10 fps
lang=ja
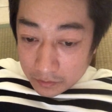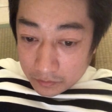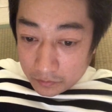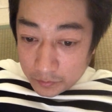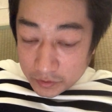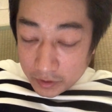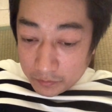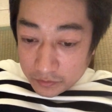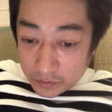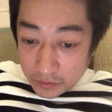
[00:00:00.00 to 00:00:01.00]
動物で
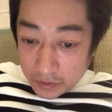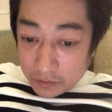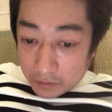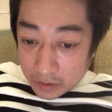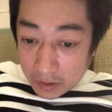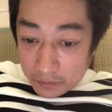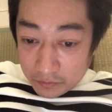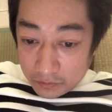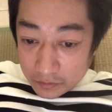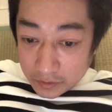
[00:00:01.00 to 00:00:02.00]
も副流炎とかで
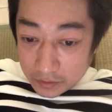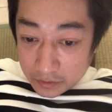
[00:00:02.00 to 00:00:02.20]
タバコを